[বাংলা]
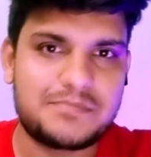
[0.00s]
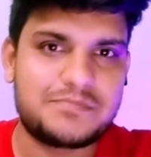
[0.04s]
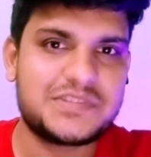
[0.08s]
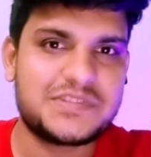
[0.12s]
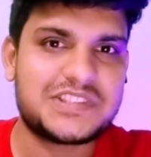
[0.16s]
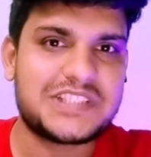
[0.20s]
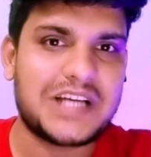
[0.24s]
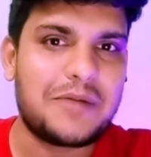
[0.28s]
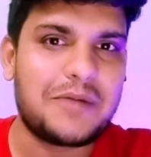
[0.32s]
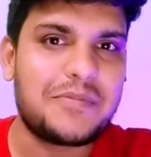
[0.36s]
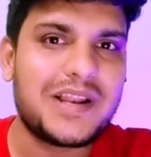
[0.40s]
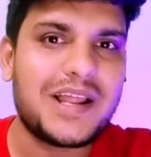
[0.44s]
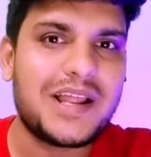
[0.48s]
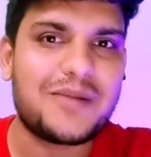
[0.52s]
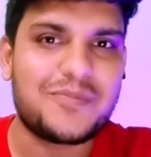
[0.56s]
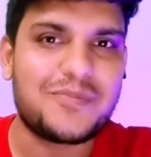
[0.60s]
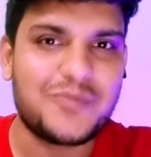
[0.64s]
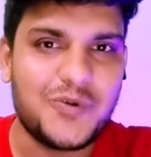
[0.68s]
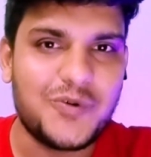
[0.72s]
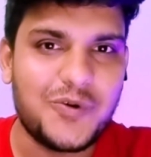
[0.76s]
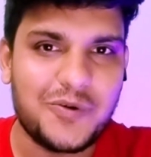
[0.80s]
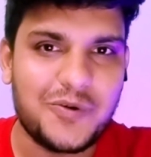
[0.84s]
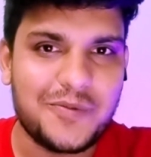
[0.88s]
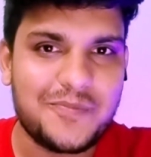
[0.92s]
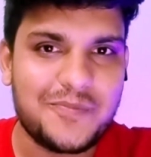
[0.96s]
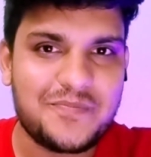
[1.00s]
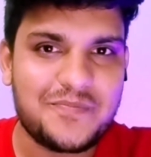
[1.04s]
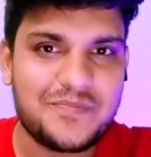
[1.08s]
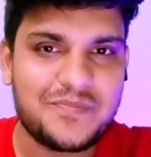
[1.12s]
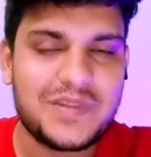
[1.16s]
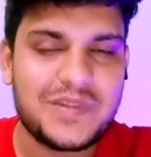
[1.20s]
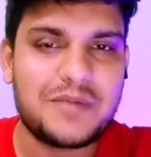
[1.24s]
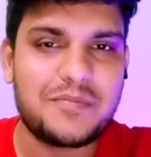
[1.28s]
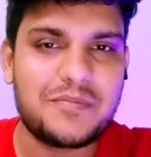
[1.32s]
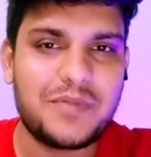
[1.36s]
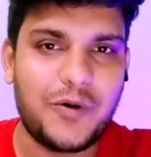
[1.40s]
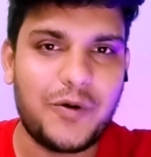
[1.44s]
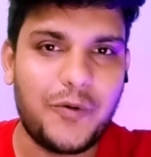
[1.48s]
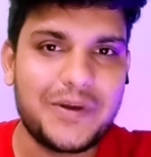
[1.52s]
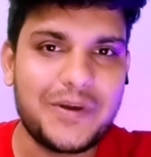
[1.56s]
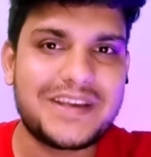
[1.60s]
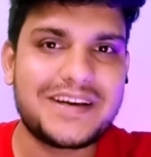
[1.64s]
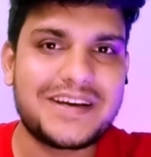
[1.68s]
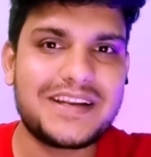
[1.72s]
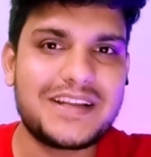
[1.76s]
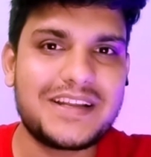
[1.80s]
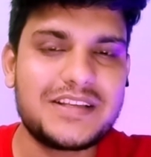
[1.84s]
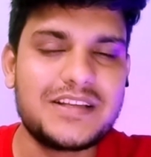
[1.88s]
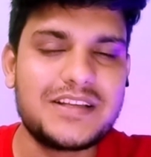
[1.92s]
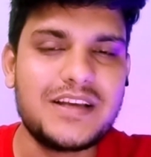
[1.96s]
ঝামেলার মূল বা
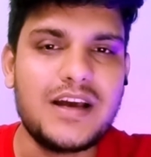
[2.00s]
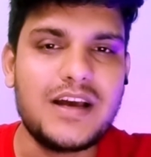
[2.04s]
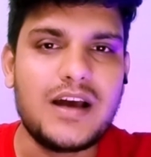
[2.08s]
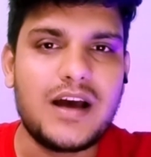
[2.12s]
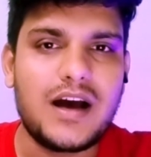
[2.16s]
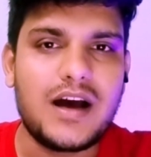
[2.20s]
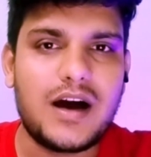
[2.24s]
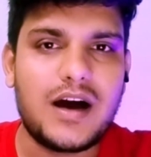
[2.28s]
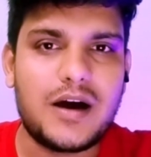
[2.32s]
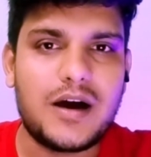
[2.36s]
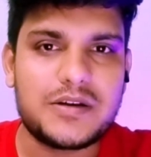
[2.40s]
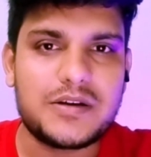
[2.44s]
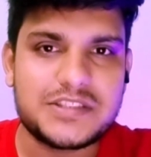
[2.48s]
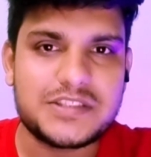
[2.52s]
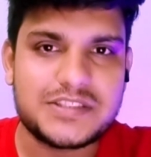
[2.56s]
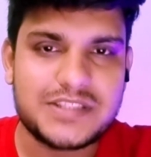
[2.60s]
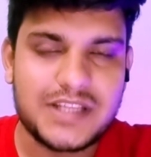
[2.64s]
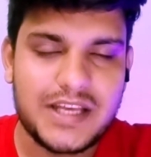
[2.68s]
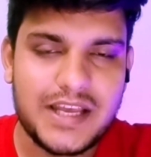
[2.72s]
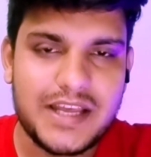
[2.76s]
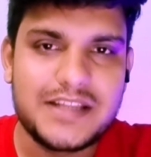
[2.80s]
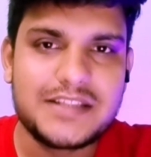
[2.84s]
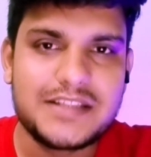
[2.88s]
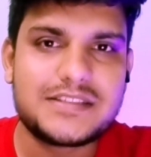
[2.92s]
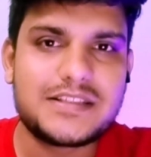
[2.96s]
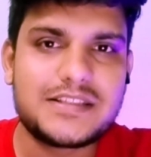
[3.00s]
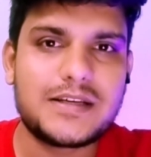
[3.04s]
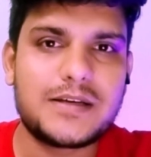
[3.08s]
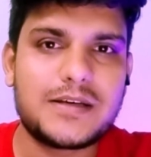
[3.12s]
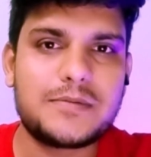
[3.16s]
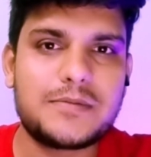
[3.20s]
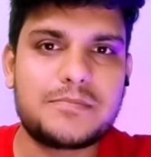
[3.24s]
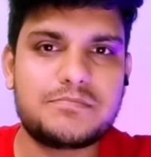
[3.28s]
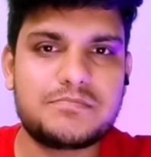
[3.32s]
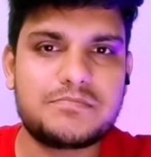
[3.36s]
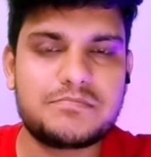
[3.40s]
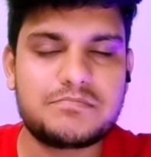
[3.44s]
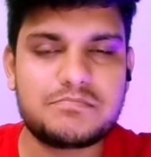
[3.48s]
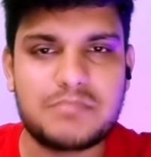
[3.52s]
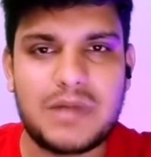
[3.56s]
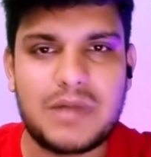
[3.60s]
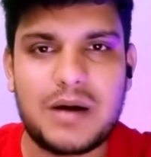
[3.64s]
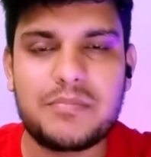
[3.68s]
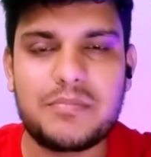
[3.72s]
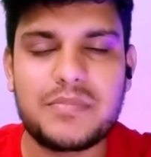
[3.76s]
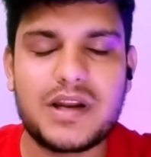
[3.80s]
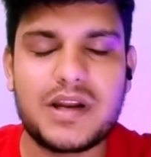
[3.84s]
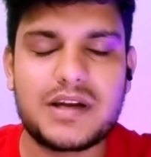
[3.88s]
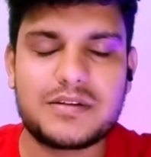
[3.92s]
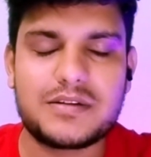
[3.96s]
ওইখানেই যে এই যে
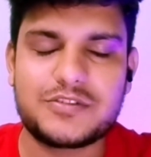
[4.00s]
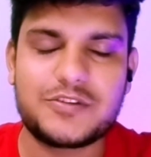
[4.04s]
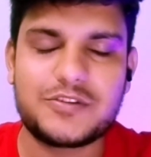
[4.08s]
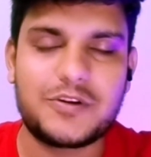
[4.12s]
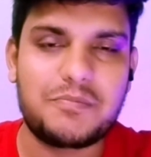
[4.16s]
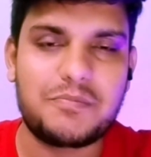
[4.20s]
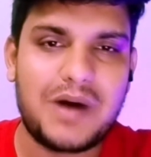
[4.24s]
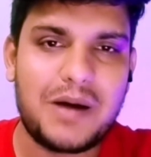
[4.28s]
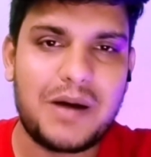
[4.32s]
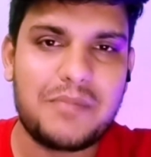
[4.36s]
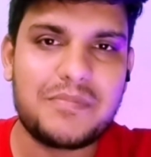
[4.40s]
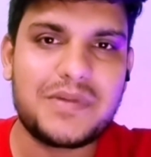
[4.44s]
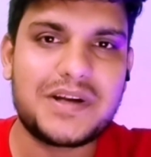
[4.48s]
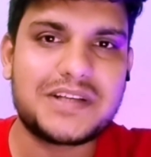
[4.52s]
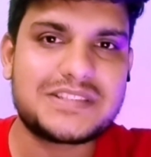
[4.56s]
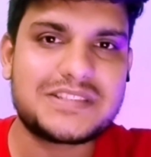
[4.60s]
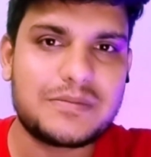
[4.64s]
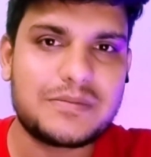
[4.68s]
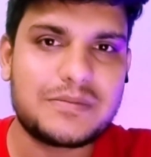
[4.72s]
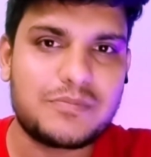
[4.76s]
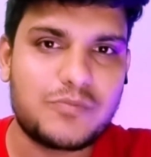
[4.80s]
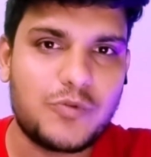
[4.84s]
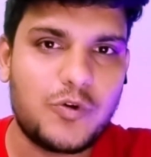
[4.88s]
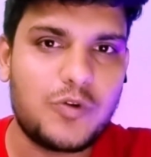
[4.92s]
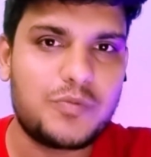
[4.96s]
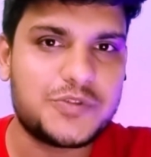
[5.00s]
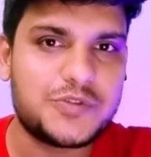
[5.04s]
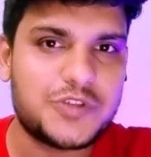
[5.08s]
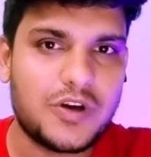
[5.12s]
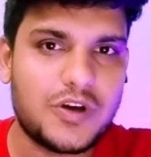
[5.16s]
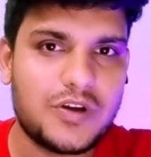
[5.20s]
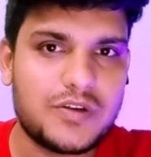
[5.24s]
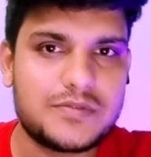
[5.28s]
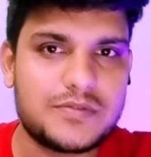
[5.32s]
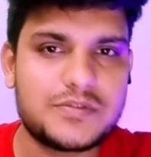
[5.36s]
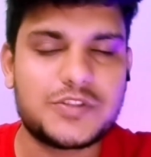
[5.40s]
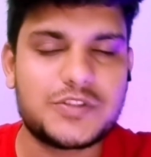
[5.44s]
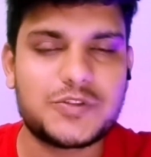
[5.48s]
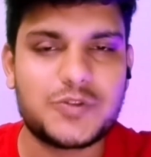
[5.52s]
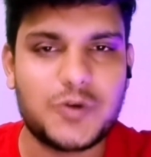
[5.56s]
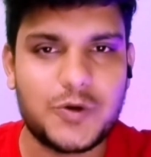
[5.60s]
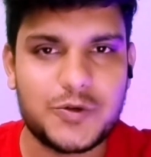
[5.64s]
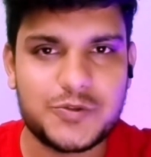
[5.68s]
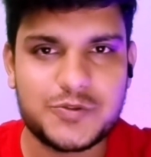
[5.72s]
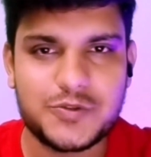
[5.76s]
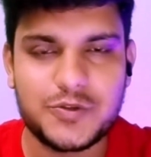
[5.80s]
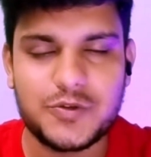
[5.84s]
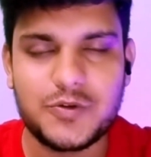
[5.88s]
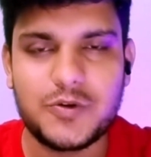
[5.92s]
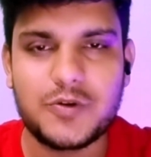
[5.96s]
মামলাটা স্যার মামলার যে মূল বিষয় যে
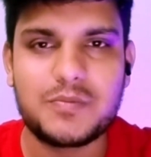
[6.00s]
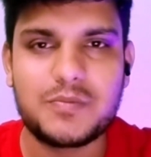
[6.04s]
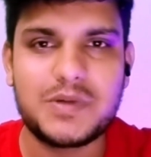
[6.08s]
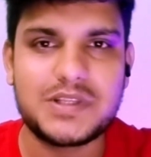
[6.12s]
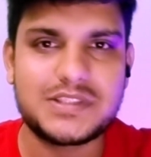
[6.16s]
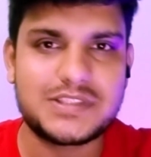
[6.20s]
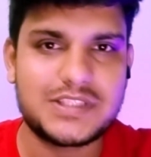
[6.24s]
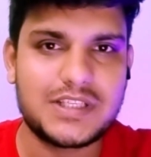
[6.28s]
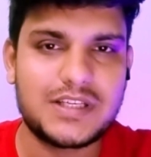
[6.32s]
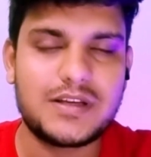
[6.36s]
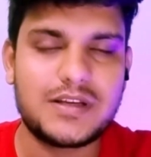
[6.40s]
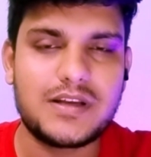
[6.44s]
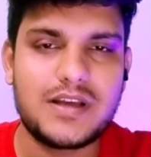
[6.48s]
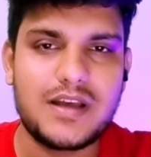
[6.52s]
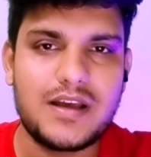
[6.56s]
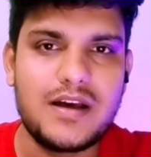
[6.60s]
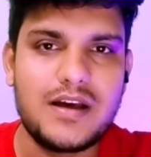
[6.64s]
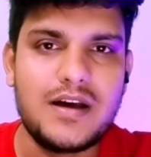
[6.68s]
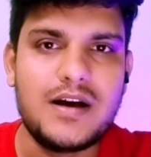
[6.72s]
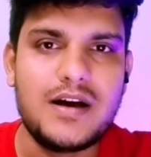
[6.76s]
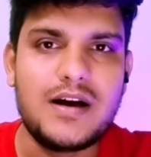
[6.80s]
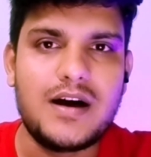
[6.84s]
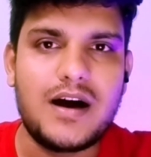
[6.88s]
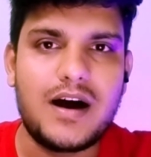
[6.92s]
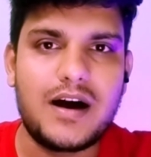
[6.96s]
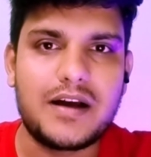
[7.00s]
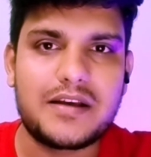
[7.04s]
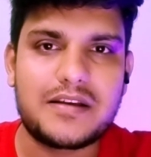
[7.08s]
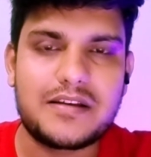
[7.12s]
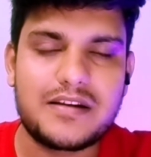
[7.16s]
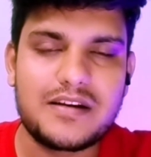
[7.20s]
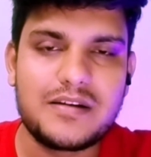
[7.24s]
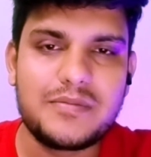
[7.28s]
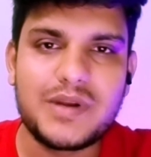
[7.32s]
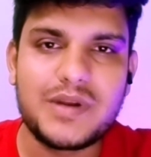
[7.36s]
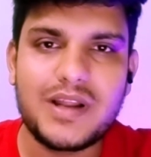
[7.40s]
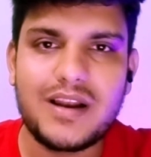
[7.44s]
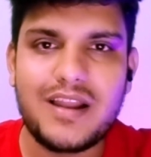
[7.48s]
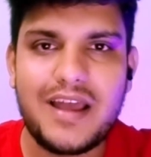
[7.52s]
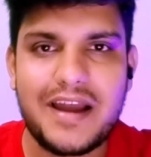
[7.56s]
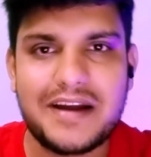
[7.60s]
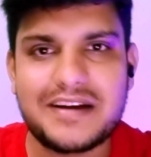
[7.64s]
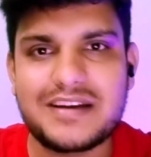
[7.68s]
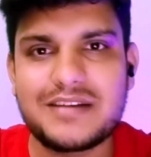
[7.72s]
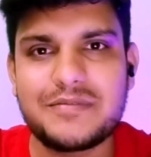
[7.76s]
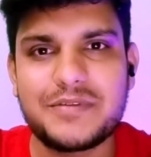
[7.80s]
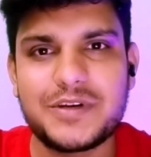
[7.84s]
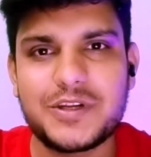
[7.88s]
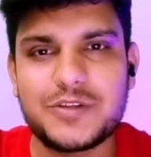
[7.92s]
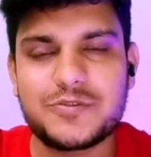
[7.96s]
ধর্ষণ হোক বা যে ক্রিমিনাল
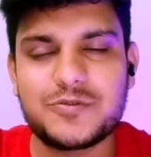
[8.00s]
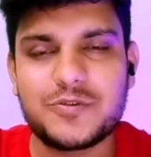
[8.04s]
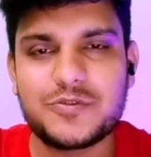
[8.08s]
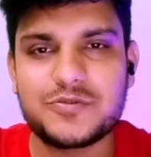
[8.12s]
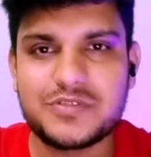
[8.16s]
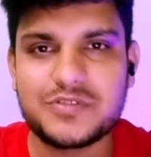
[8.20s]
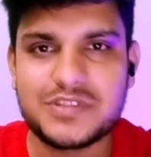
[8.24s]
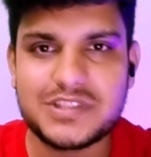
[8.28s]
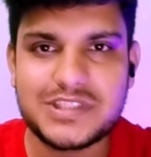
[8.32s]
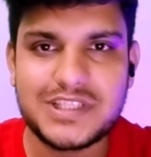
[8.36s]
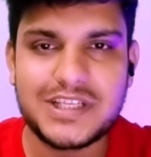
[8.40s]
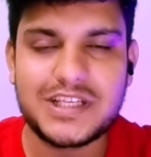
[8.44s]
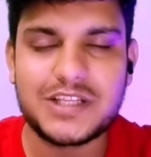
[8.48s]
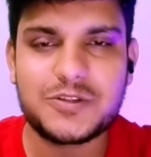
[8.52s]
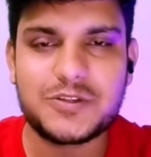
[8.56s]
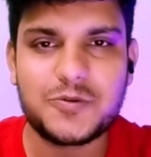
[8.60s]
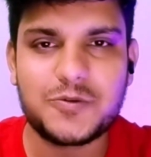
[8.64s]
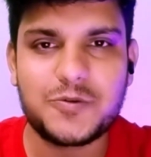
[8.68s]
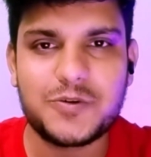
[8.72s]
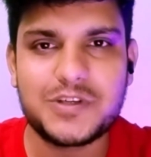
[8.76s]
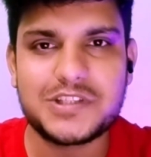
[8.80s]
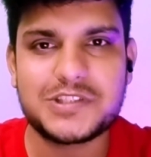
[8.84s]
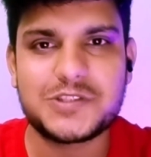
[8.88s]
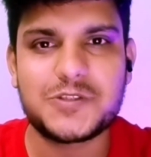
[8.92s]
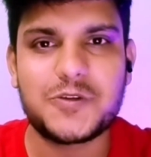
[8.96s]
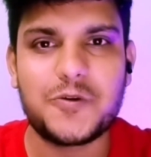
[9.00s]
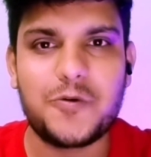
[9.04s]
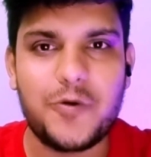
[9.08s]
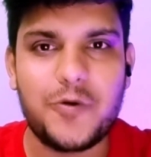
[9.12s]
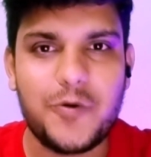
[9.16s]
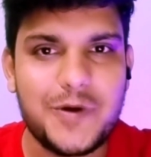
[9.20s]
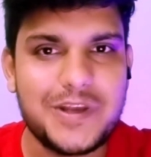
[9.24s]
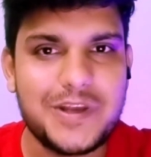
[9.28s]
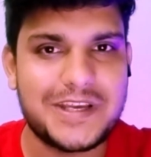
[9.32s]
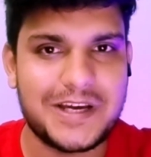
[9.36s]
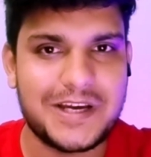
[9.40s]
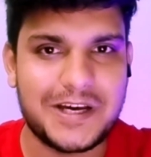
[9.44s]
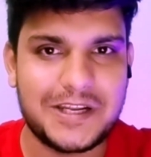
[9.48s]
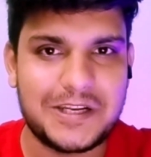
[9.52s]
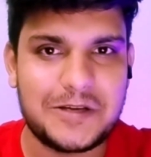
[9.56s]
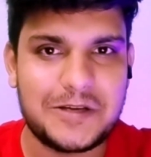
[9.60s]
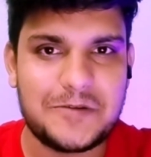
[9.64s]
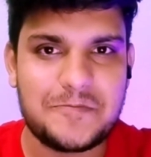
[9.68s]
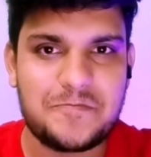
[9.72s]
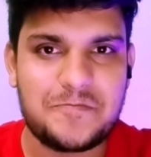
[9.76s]
অ্যাক্টিভিটিস হোক সেটা তো ঘটেছিল ওইখানে